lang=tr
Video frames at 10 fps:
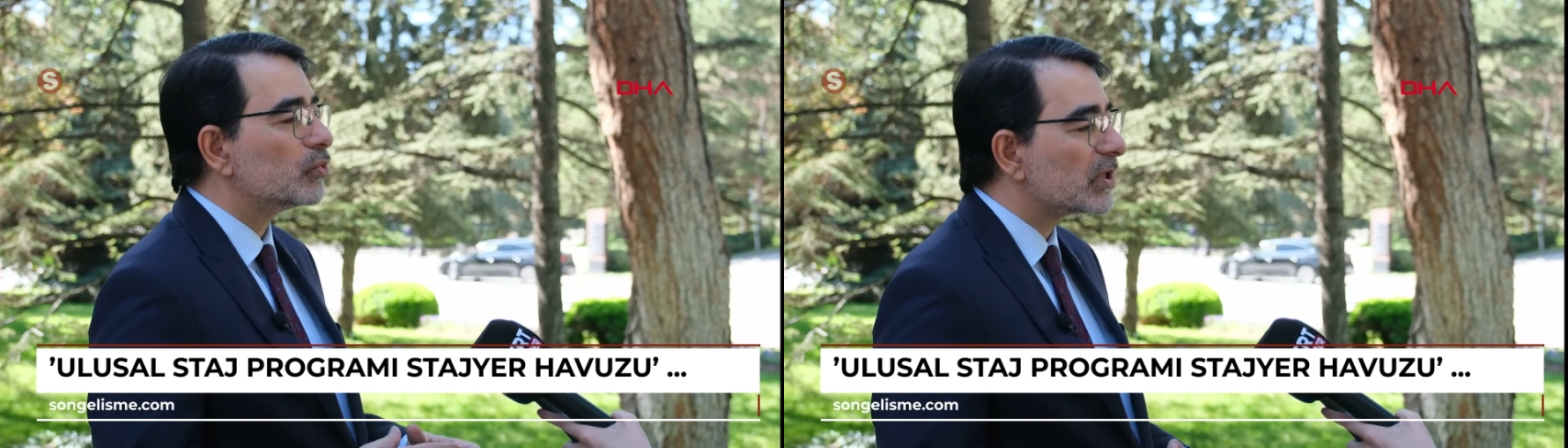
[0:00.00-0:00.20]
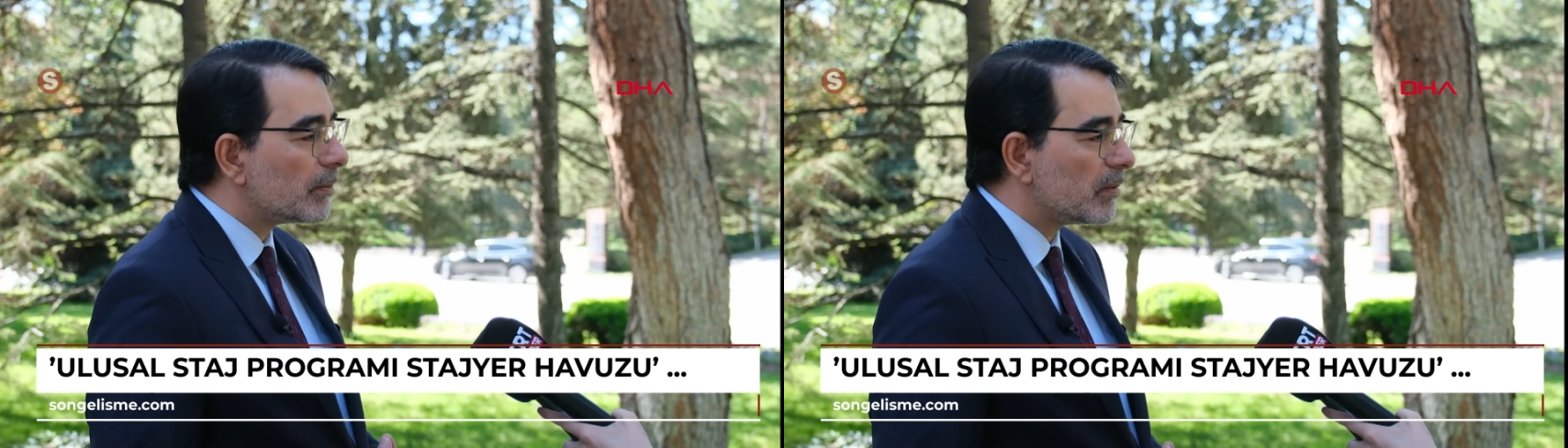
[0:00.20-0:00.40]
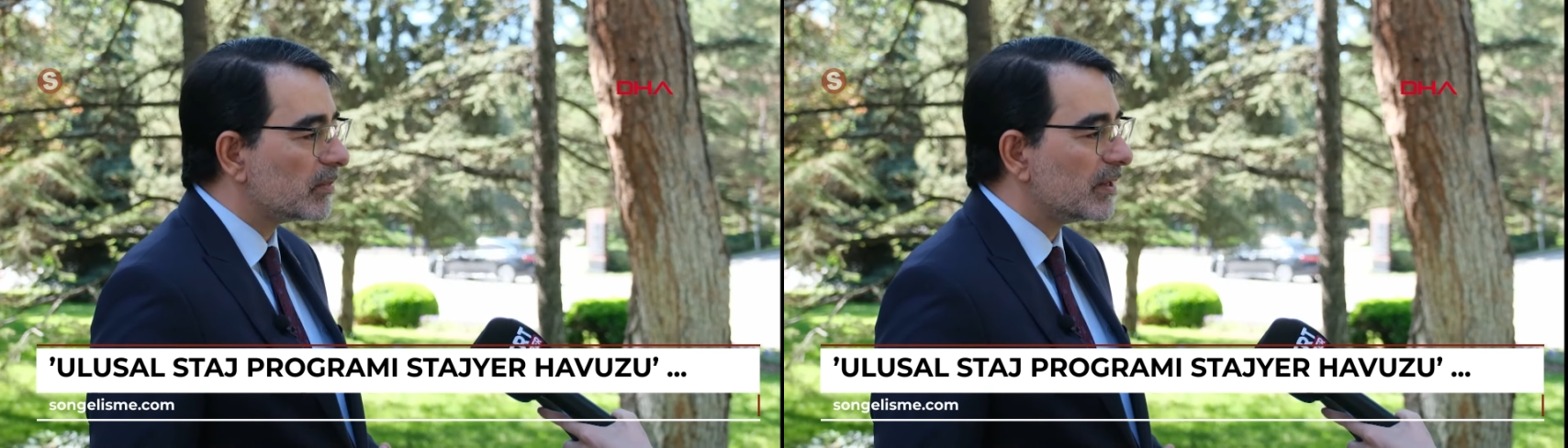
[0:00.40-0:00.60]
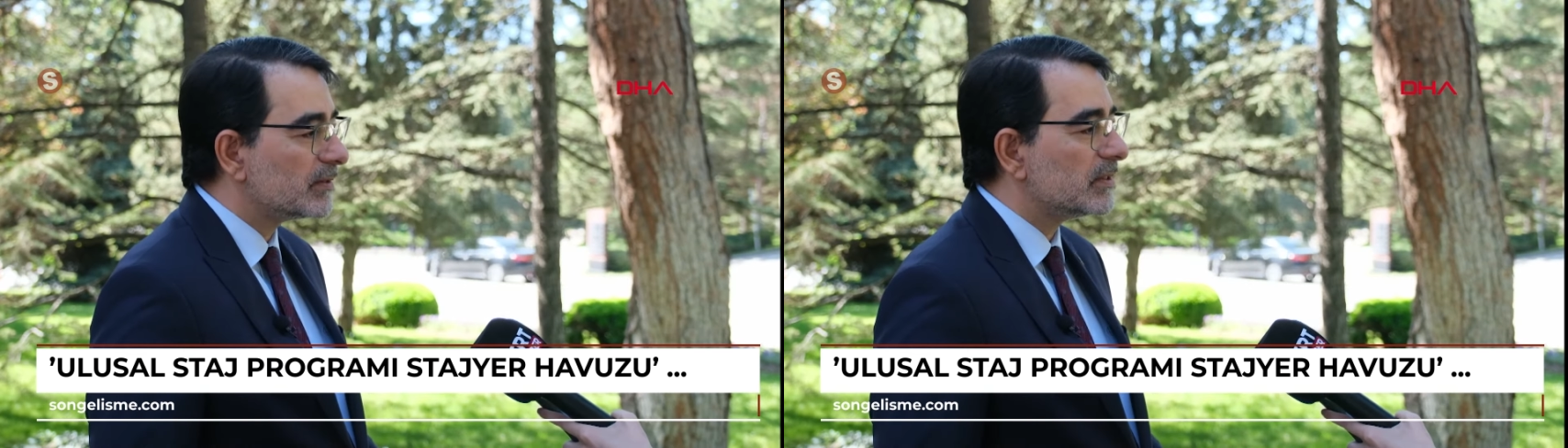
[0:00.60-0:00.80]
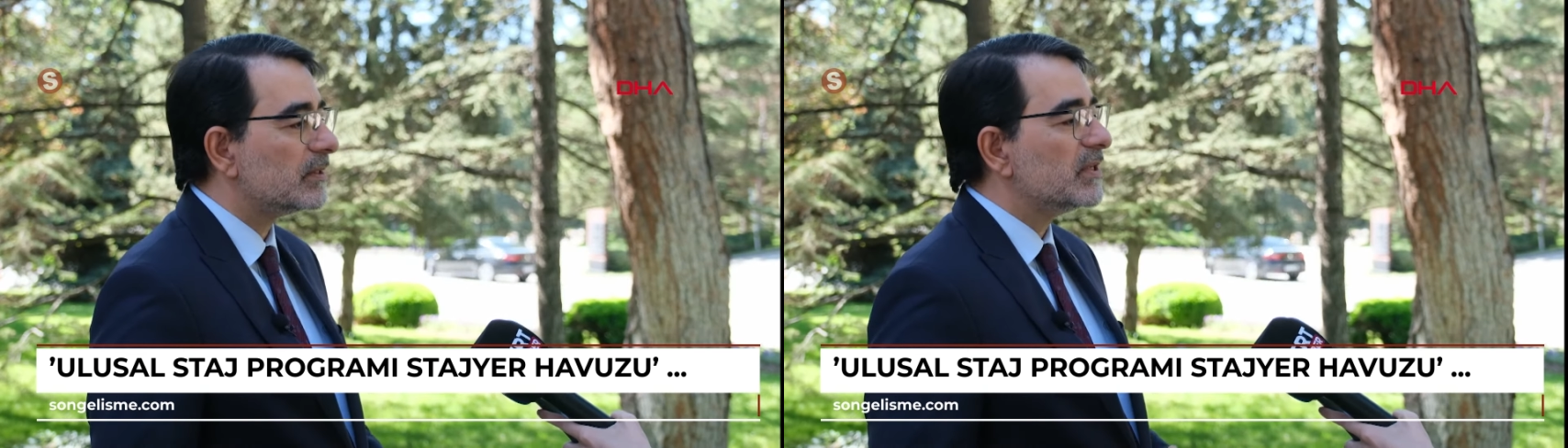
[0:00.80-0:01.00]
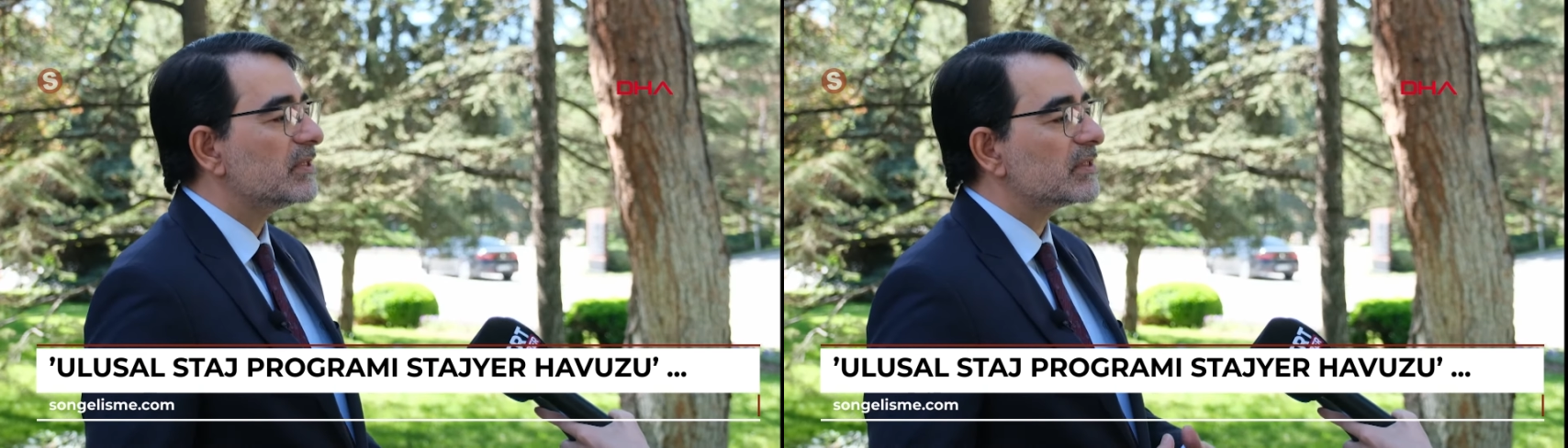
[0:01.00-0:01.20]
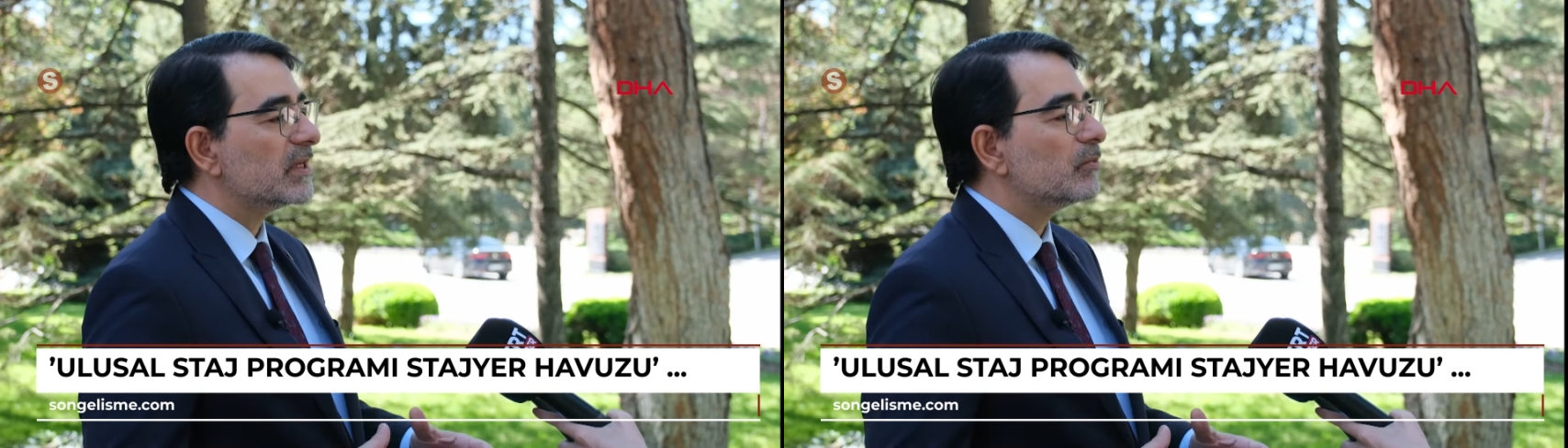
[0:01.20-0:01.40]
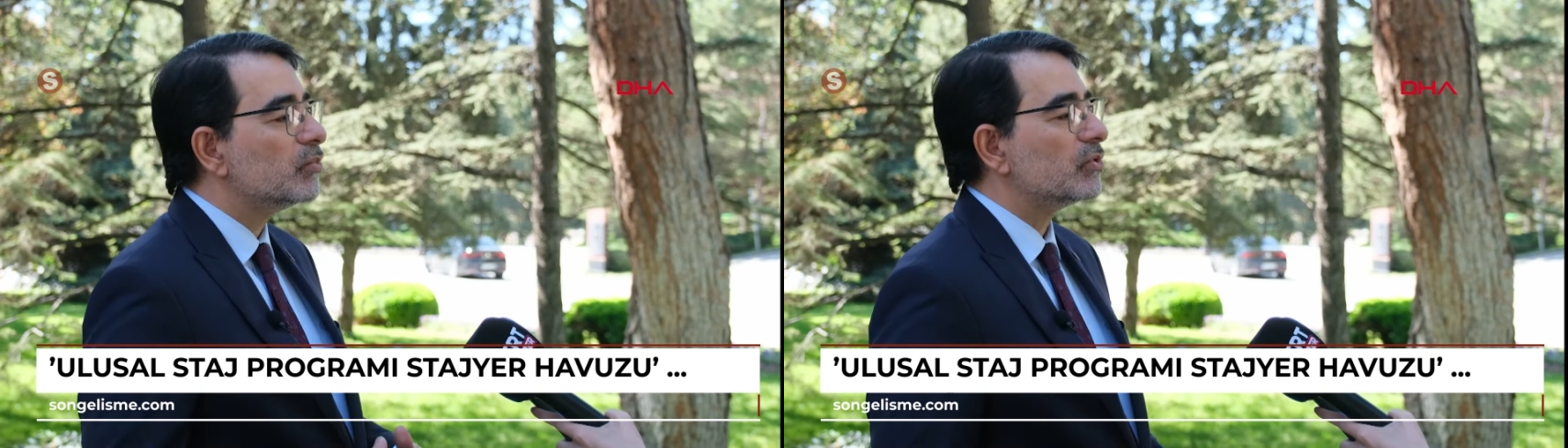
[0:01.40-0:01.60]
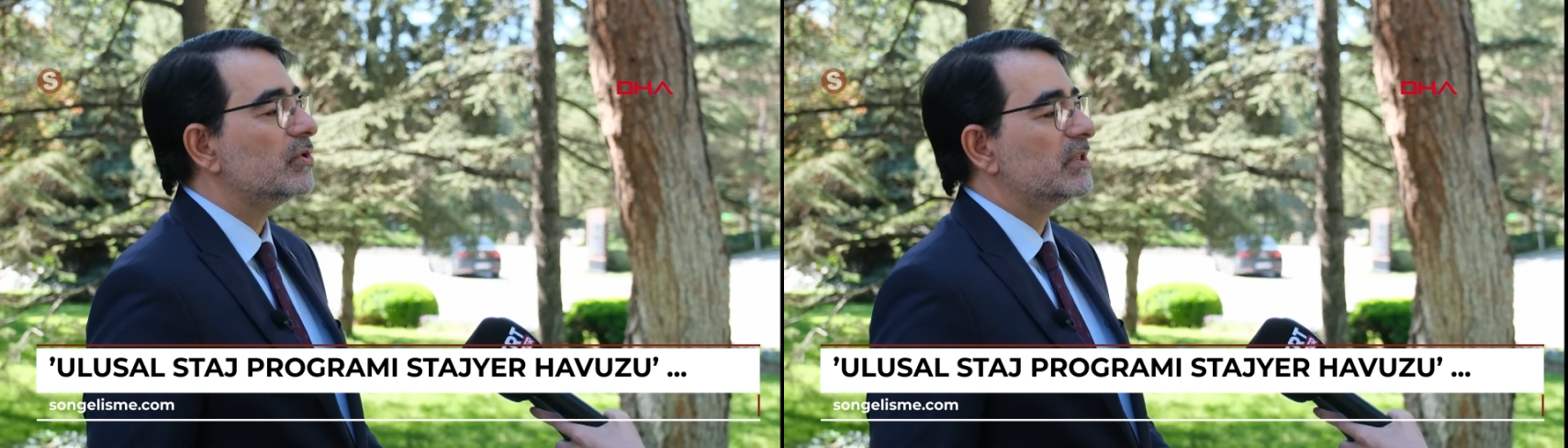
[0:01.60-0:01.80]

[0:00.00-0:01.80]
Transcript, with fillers: Bu tamamlandı. Biz bugün